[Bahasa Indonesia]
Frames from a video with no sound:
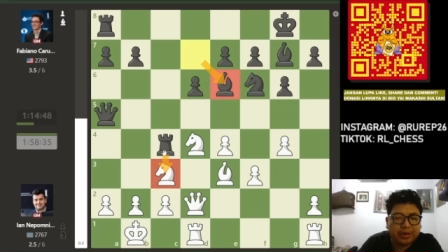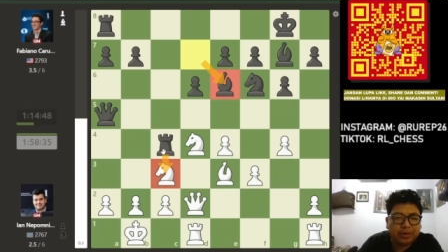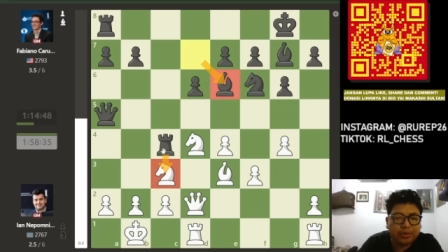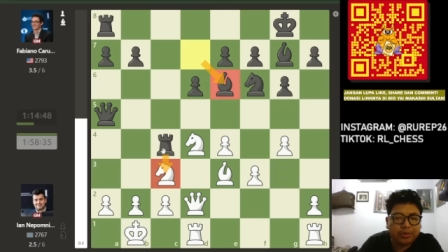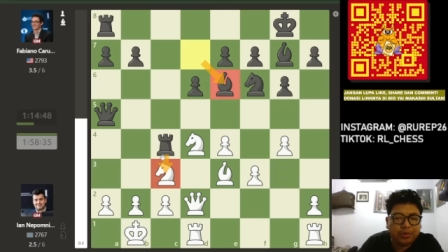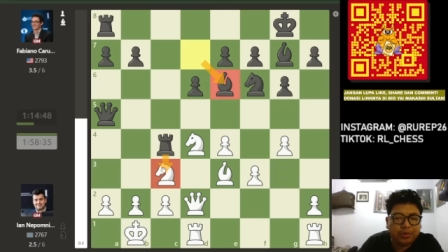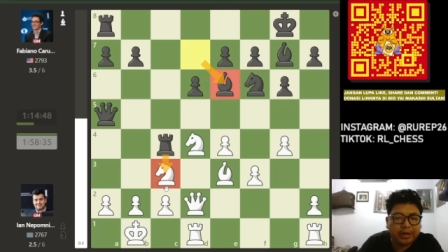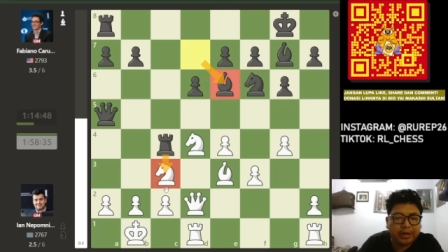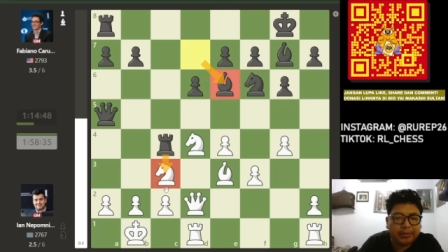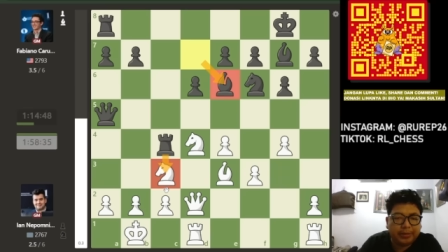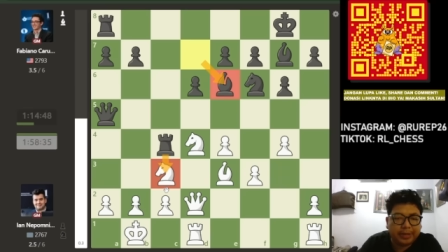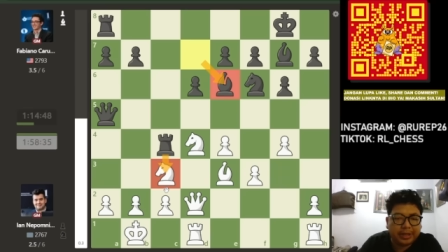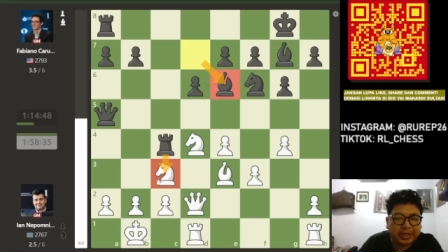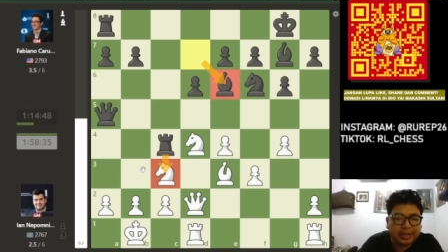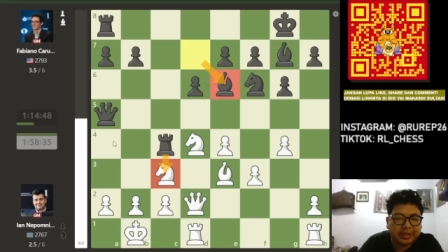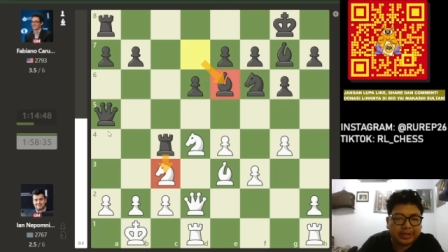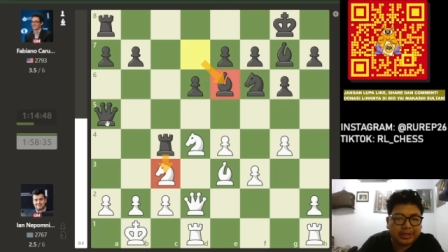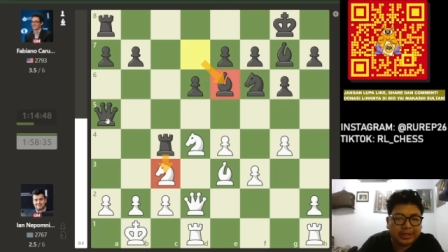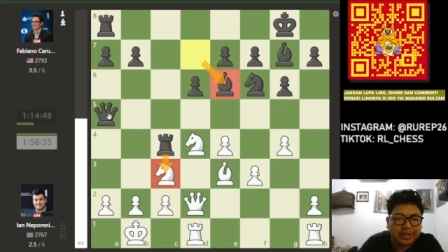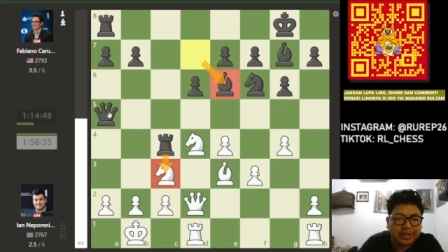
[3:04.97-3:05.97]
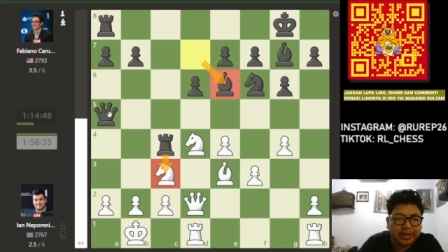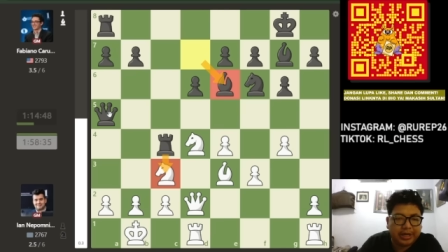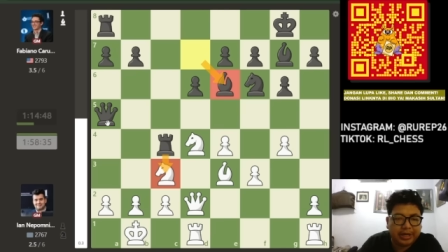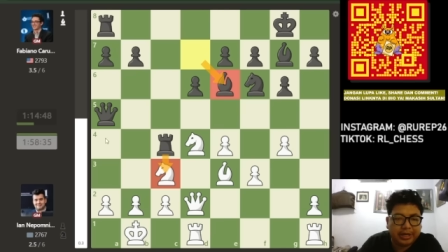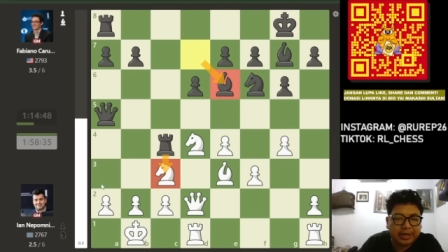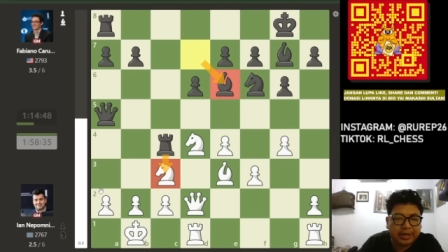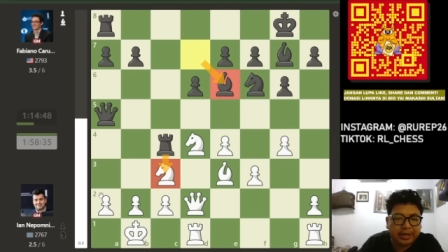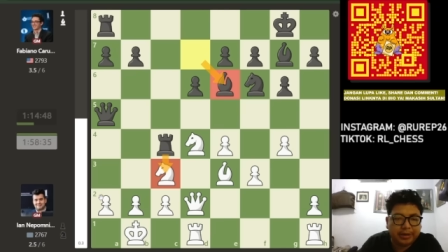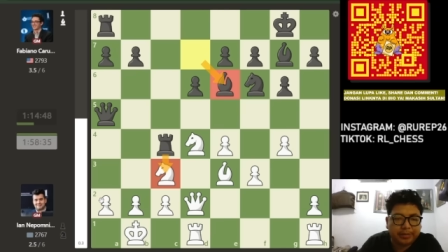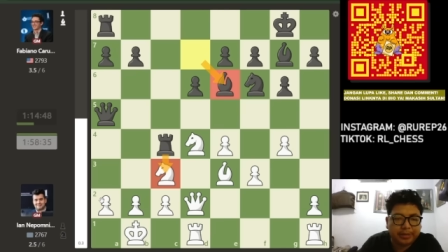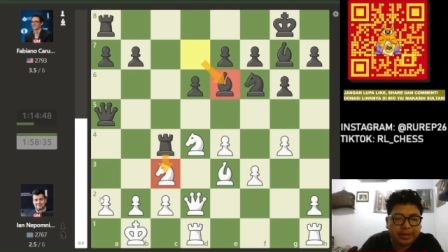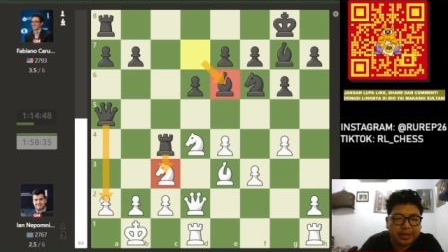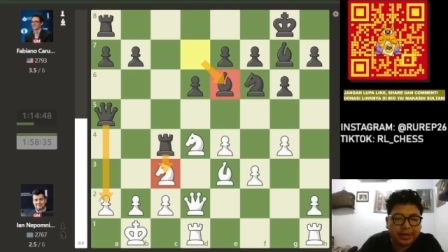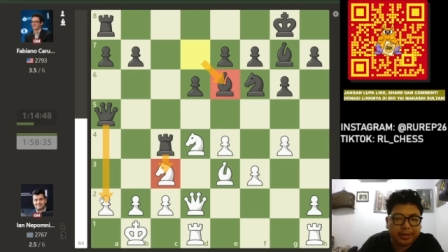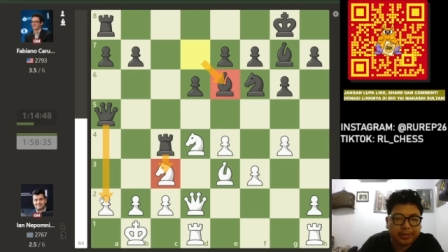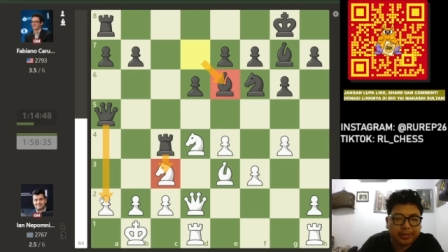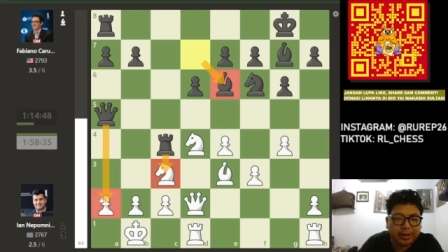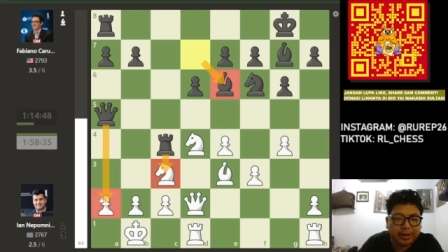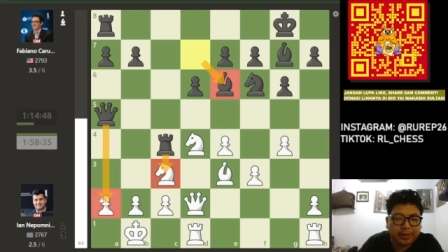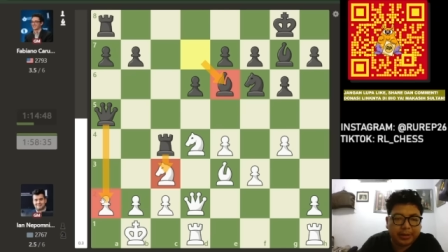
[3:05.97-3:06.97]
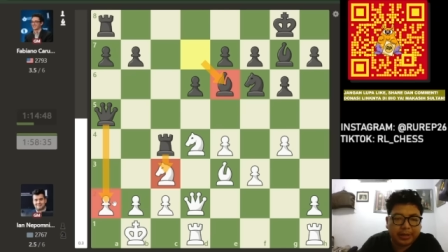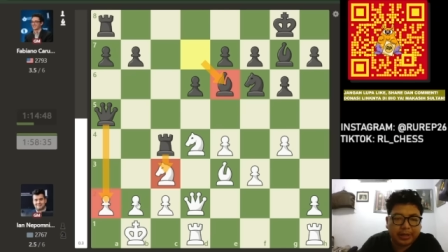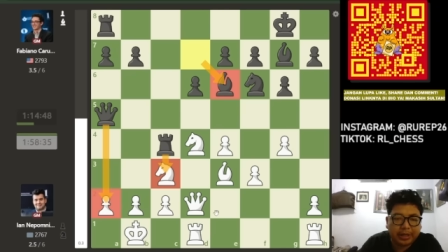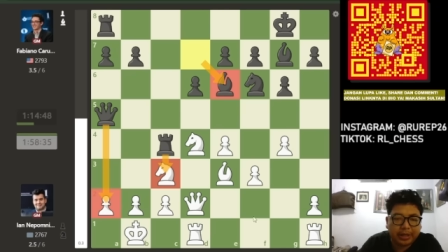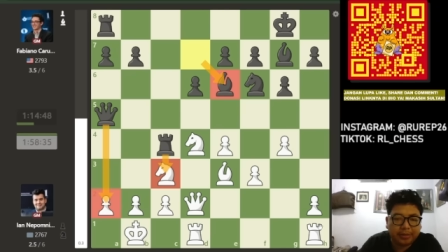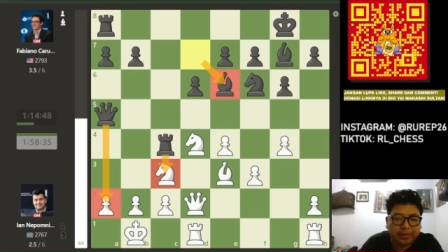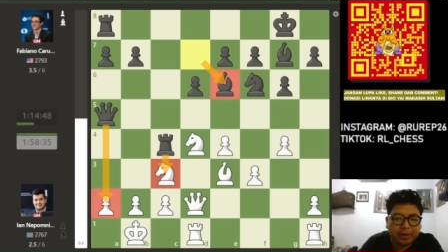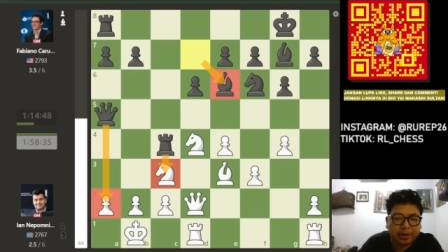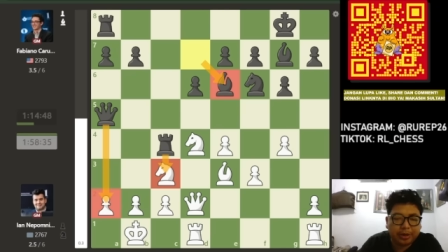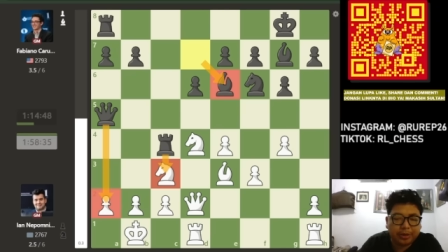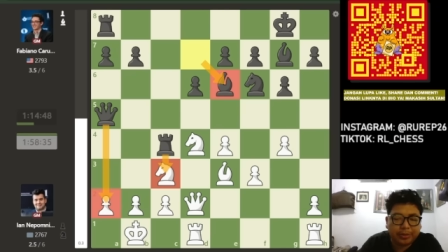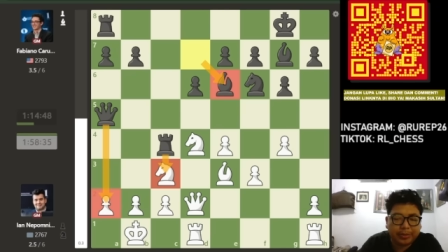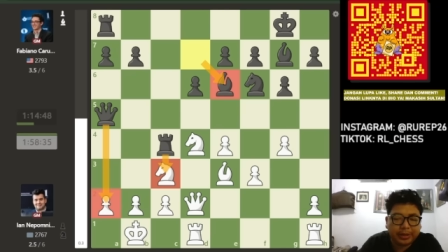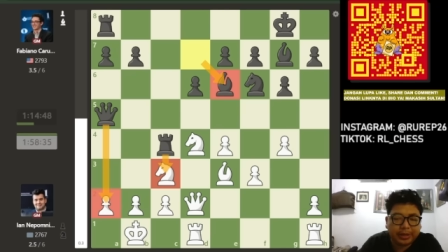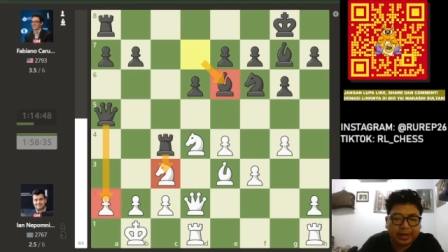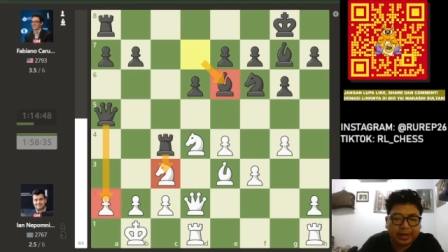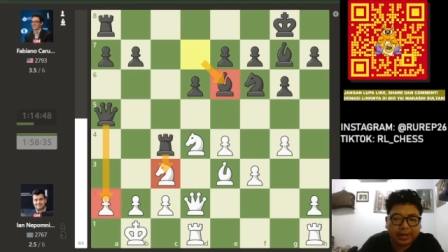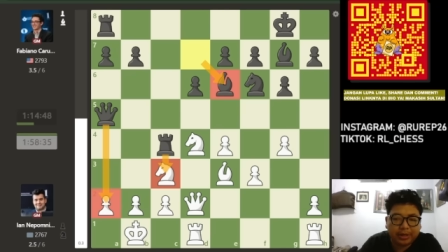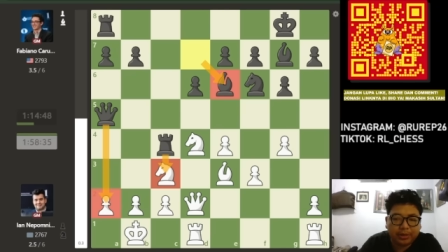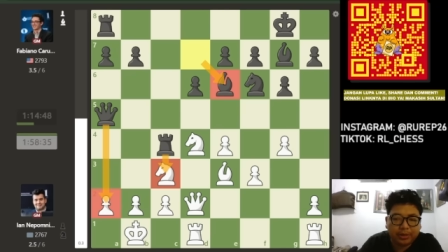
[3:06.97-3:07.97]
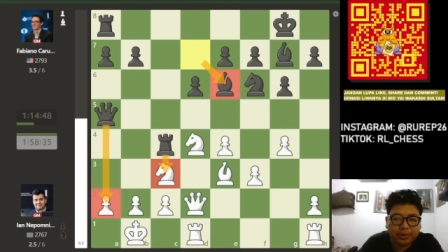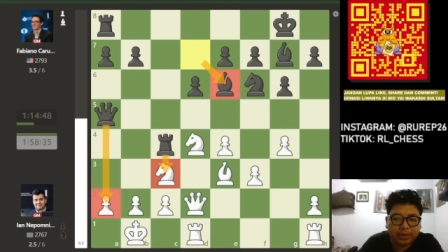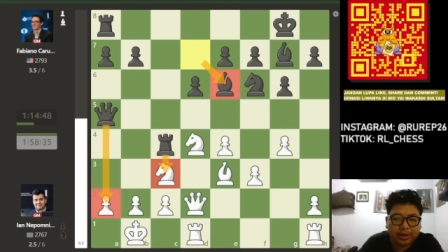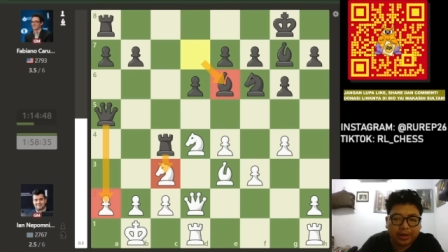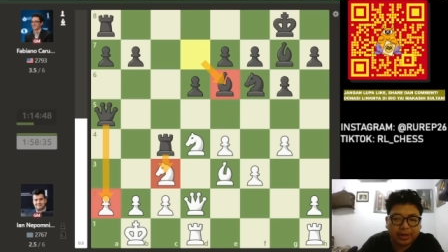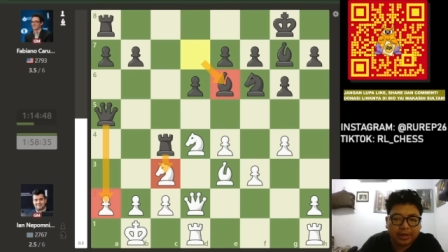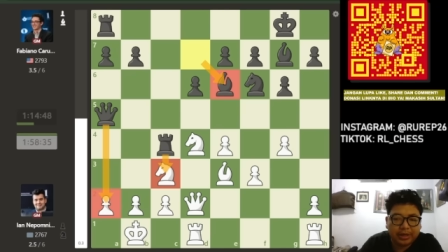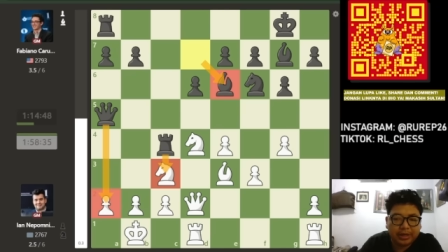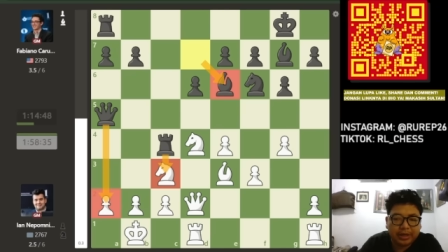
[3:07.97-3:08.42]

kuda di petak C3 dan menteri mendapatkan pion di petak A2.